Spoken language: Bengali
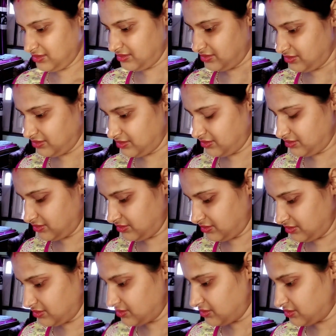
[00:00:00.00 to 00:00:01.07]
না
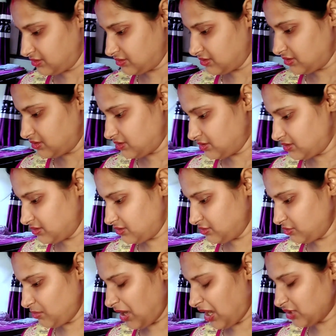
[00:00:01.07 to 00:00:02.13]
মাংস আছে
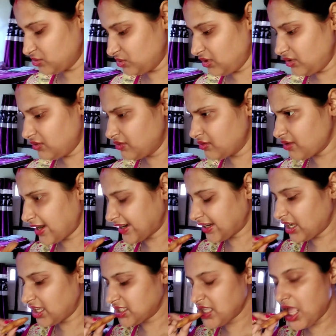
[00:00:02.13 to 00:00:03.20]
তো মাংস তাহলে
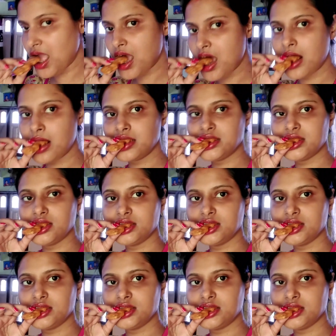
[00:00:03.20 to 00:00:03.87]
একটা খাচ্ছি না না